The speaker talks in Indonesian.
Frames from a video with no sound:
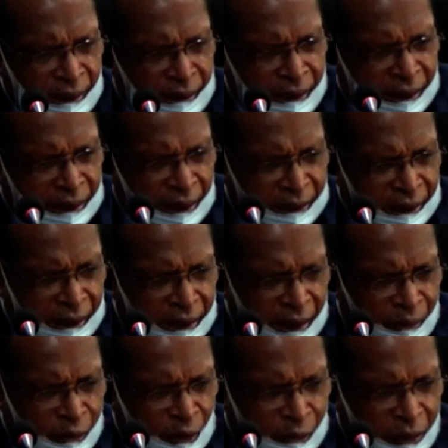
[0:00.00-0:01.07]
jika
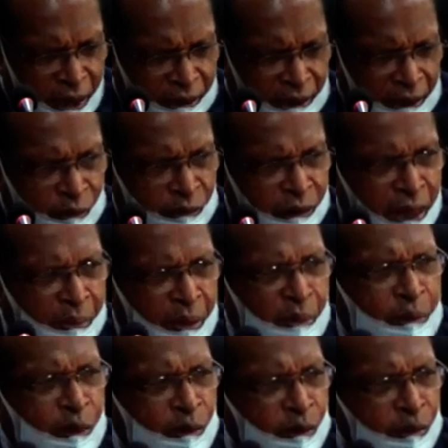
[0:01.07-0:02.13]
setiap formasi itu 80
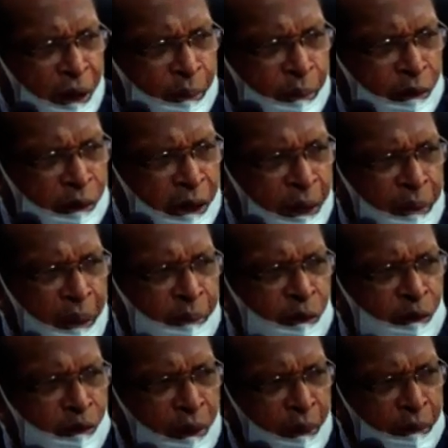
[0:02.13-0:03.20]
20 80
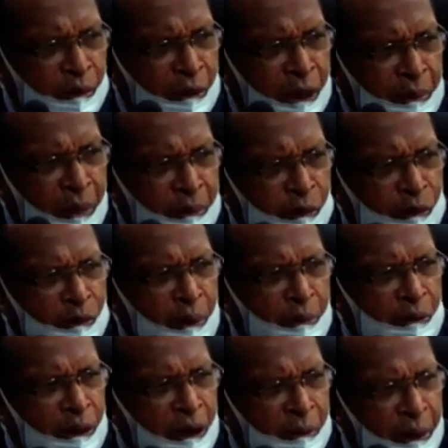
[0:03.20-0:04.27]
20 80
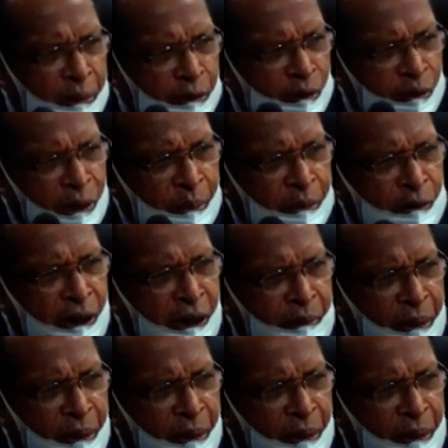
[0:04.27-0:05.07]
20